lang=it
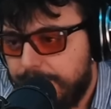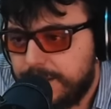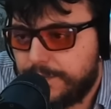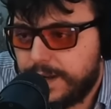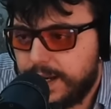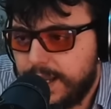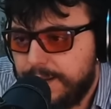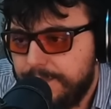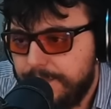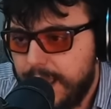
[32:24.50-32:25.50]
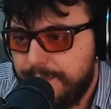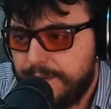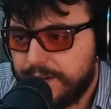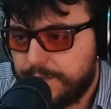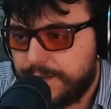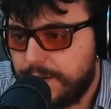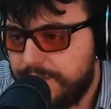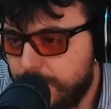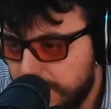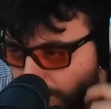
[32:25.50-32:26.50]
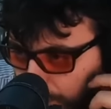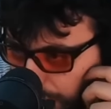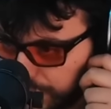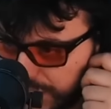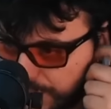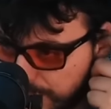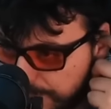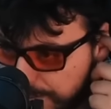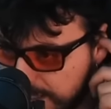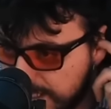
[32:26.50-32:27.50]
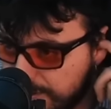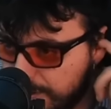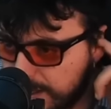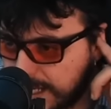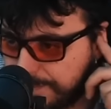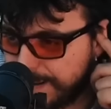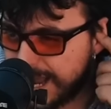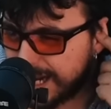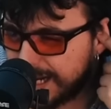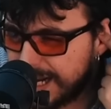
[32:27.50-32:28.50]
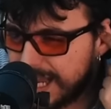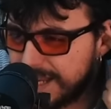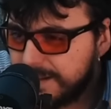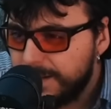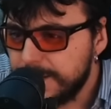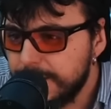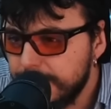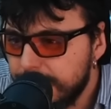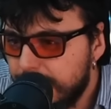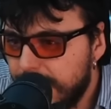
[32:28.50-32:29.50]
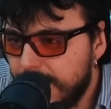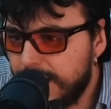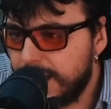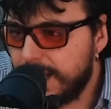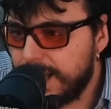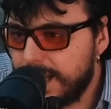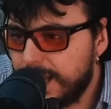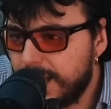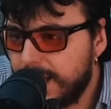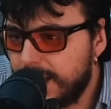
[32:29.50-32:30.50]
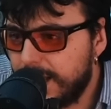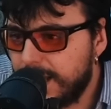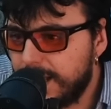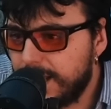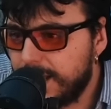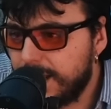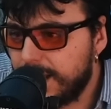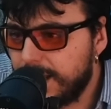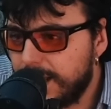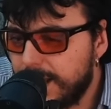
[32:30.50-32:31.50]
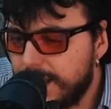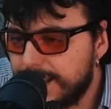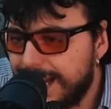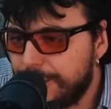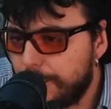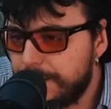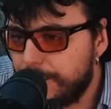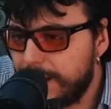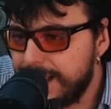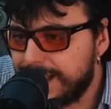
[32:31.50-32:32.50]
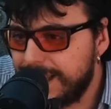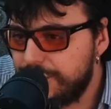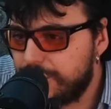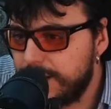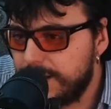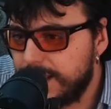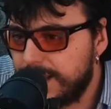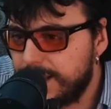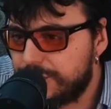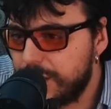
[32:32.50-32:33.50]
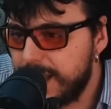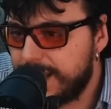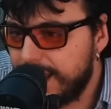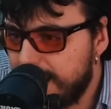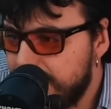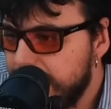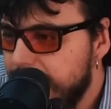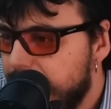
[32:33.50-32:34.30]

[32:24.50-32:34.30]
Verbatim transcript: ha fatto fare, eh, e mi ha fatto fare una figura atroce, un imprenditore che parla eh, della doppia moneta in, in eh, Cechia